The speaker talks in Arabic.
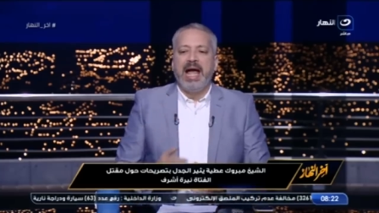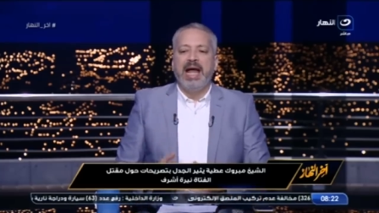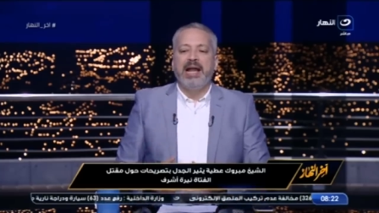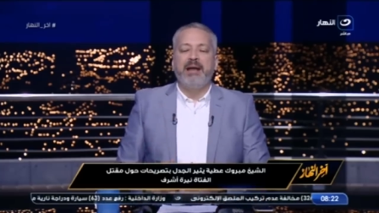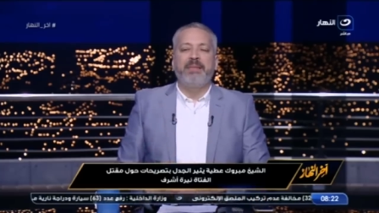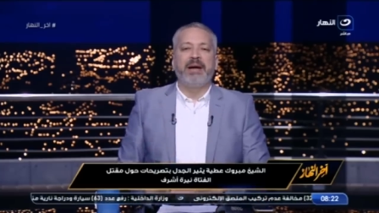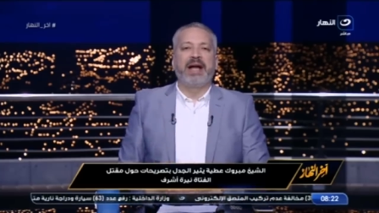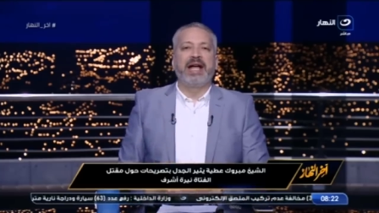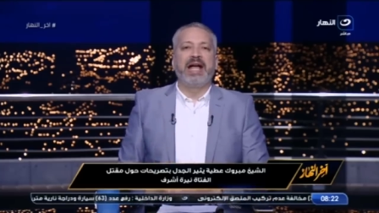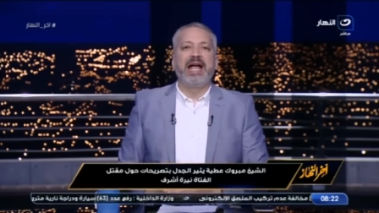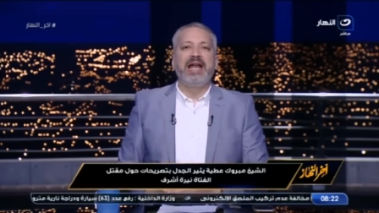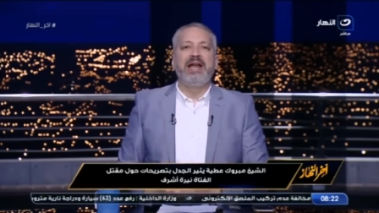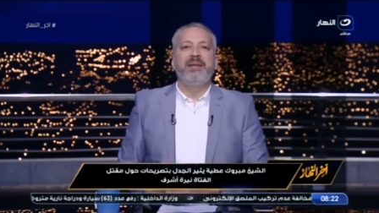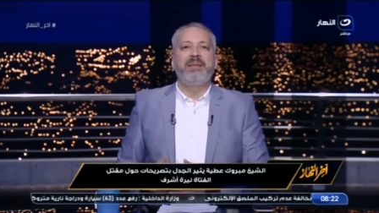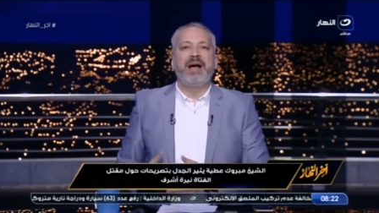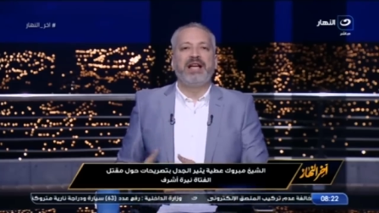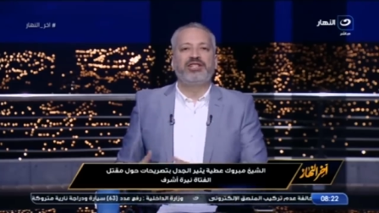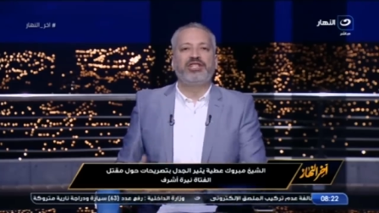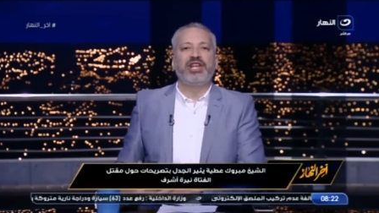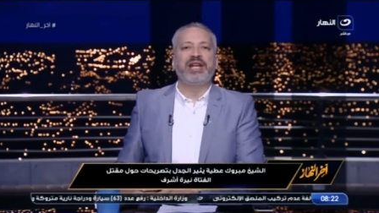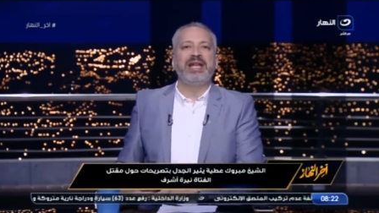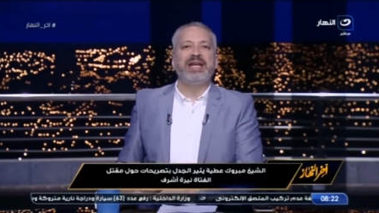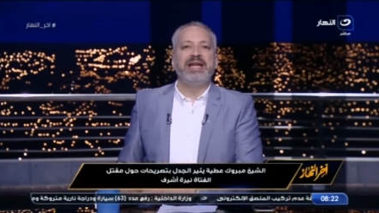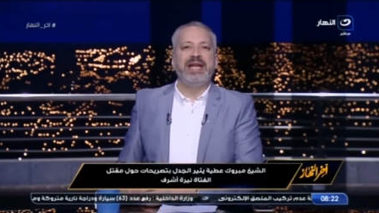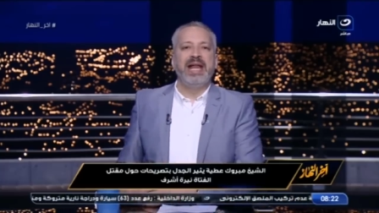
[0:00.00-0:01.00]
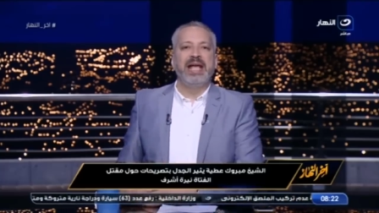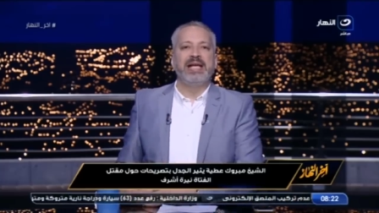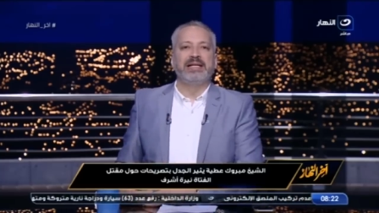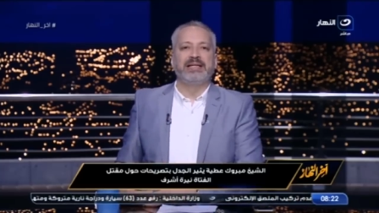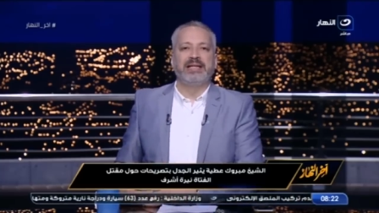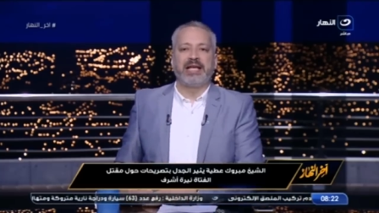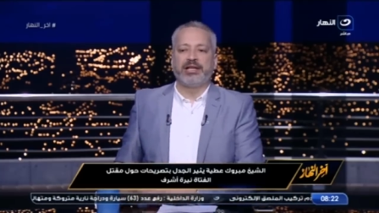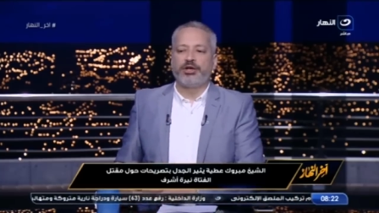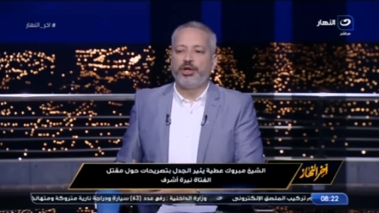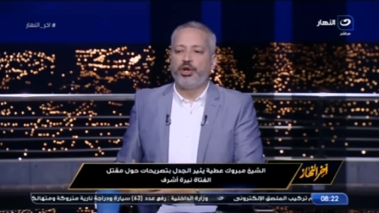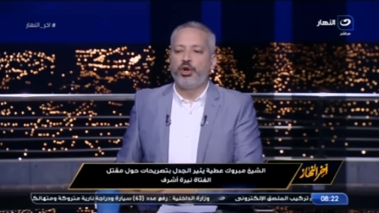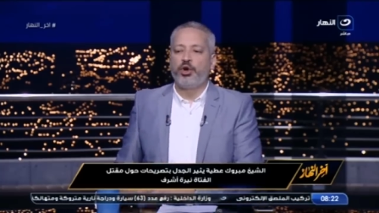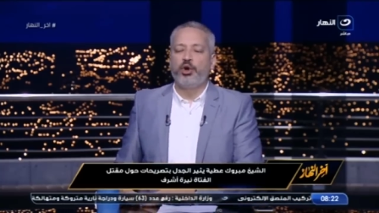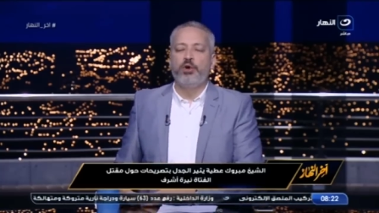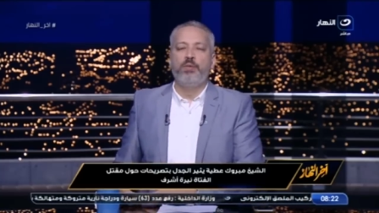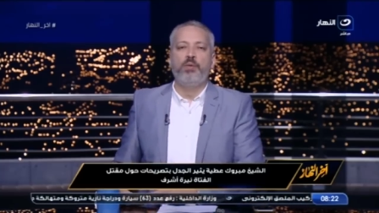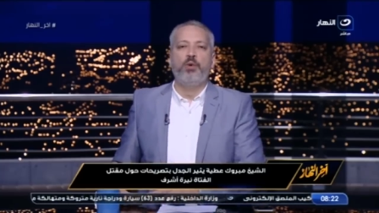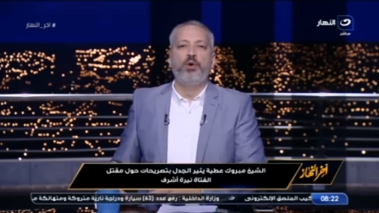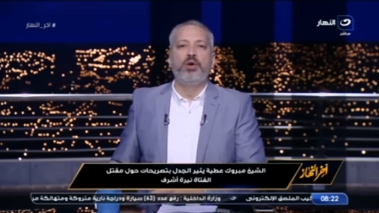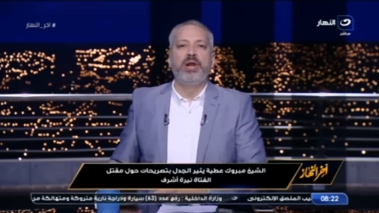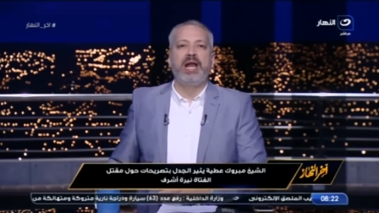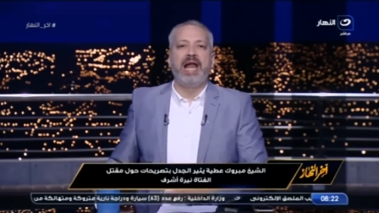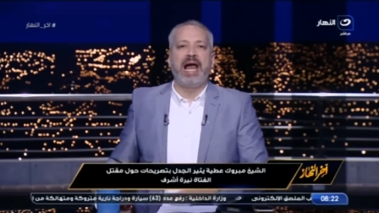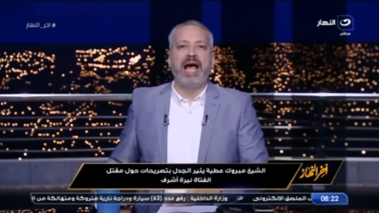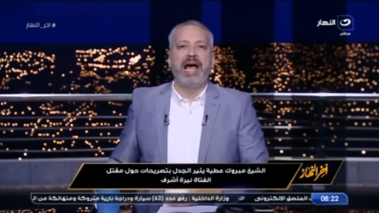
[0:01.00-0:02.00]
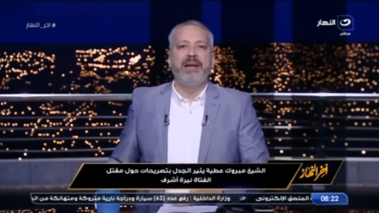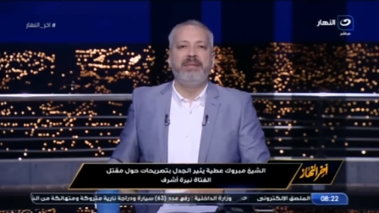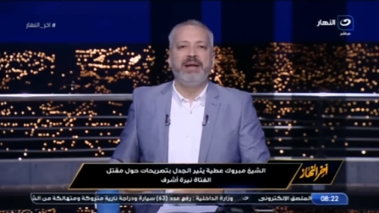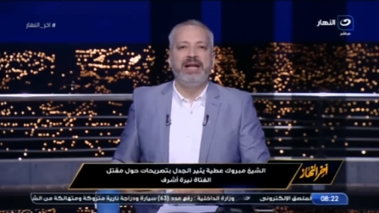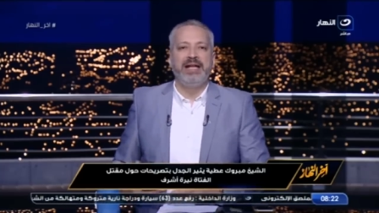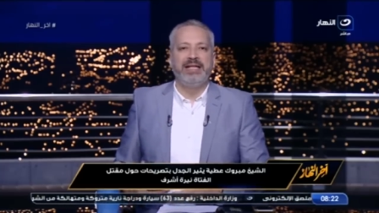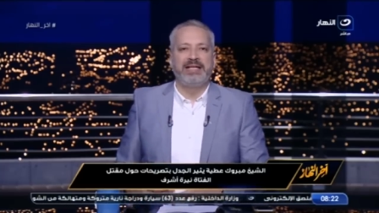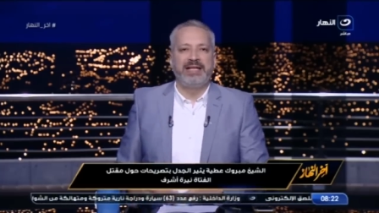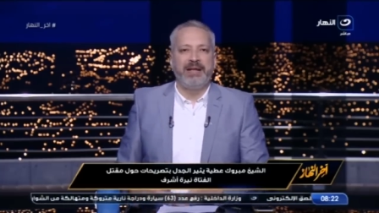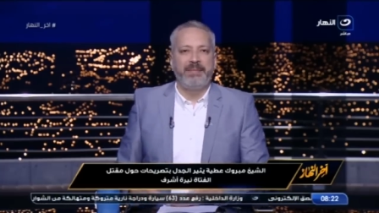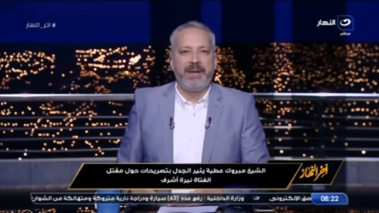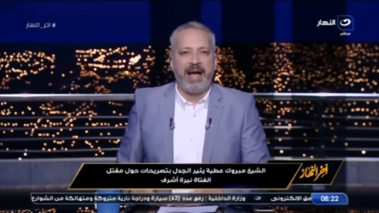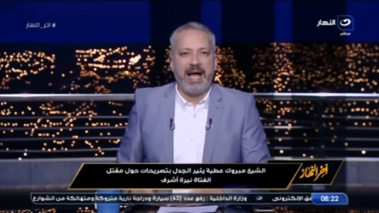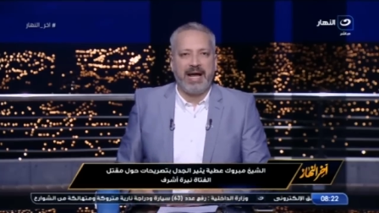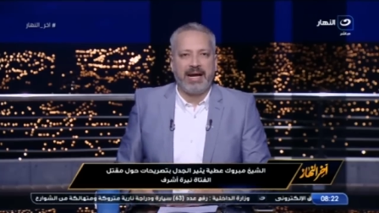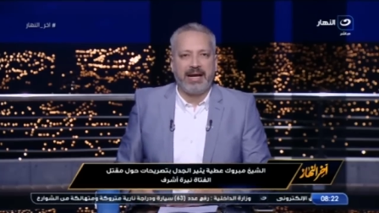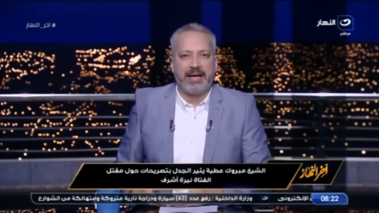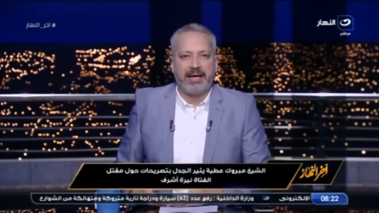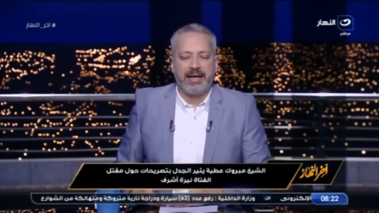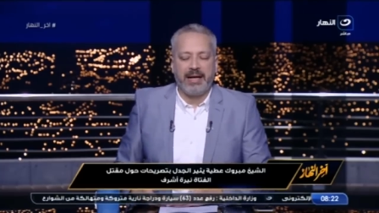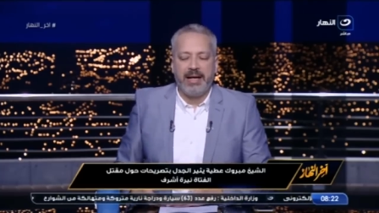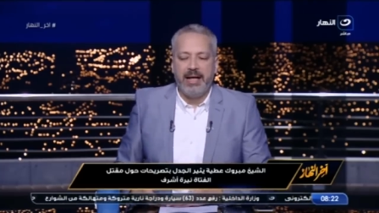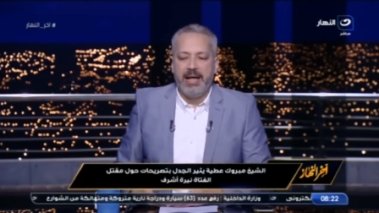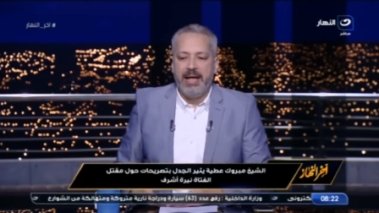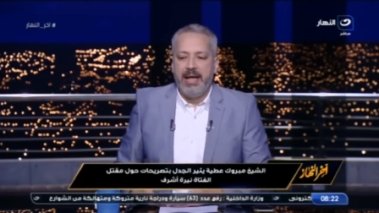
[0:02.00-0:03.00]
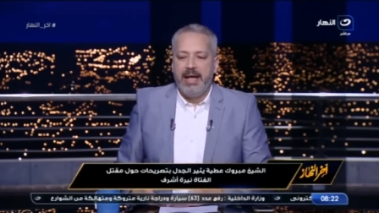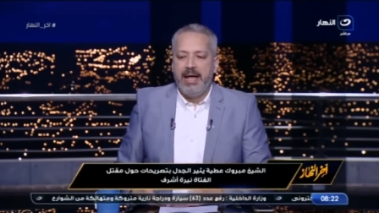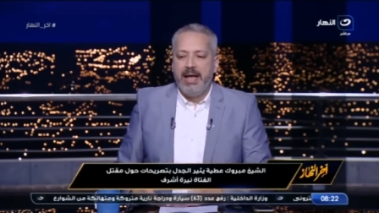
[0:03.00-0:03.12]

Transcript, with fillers: انا بتكلم عشان الناس عشان الجمهور العام اللي سمعك